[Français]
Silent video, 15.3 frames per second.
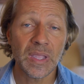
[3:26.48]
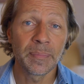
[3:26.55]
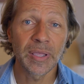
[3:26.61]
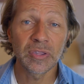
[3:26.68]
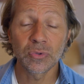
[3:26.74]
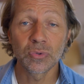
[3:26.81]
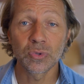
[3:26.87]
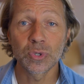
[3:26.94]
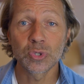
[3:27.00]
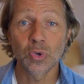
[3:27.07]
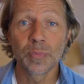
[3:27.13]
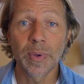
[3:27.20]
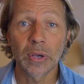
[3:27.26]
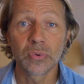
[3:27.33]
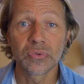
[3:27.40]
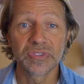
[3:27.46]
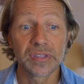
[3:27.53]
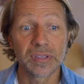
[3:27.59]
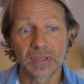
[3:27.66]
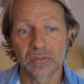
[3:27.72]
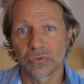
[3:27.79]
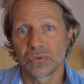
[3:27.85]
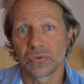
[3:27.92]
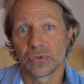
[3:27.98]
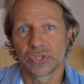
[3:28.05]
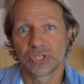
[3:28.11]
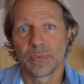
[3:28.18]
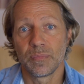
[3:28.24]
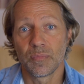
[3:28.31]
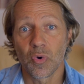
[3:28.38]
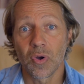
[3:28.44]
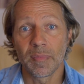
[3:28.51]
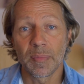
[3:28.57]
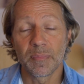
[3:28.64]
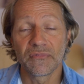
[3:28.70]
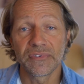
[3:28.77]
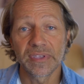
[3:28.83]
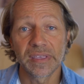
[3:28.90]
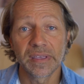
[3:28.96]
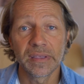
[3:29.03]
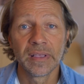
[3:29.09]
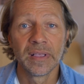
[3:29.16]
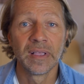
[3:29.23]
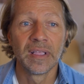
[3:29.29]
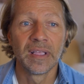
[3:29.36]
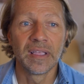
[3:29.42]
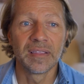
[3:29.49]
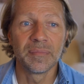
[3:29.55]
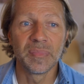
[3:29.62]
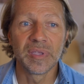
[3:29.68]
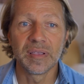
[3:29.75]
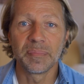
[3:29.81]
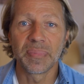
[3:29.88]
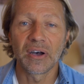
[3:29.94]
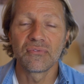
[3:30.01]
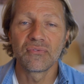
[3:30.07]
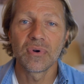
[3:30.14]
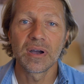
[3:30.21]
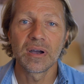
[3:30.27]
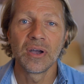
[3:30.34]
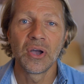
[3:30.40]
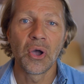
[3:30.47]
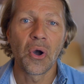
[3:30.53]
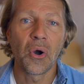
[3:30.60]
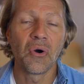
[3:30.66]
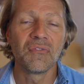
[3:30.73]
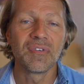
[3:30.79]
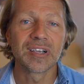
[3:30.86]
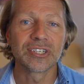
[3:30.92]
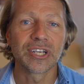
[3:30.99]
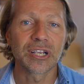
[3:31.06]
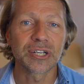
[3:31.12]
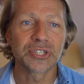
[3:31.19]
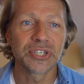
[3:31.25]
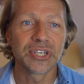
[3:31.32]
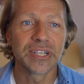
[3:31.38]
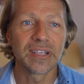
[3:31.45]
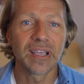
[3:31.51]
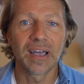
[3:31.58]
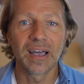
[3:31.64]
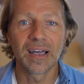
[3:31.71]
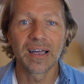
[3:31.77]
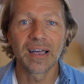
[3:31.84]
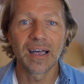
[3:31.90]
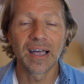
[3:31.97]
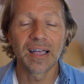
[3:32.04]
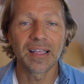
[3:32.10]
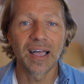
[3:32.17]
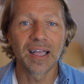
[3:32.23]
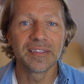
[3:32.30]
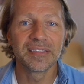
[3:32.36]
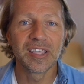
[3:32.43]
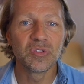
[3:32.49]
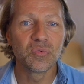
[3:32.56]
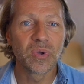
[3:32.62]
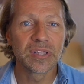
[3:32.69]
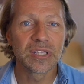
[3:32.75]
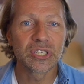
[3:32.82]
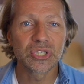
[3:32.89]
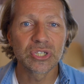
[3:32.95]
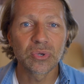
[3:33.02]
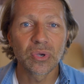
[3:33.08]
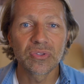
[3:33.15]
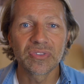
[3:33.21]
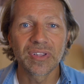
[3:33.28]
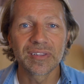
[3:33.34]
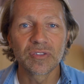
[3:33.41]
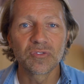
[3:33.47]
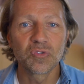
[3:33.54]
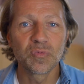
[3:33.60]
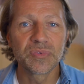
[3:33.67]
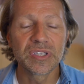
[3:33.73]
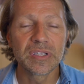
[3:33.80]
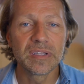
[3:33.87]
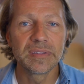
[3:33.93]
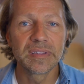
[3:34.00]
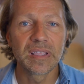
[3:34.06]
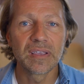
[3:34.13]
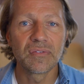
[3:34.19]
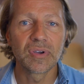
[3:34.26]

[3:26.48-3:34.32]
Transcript: Parce que ce que je remarque aussi, et ce que j'ai moi-même fait, hein, mais parfois on va chercher à, dénouer des choses dans des subtilités.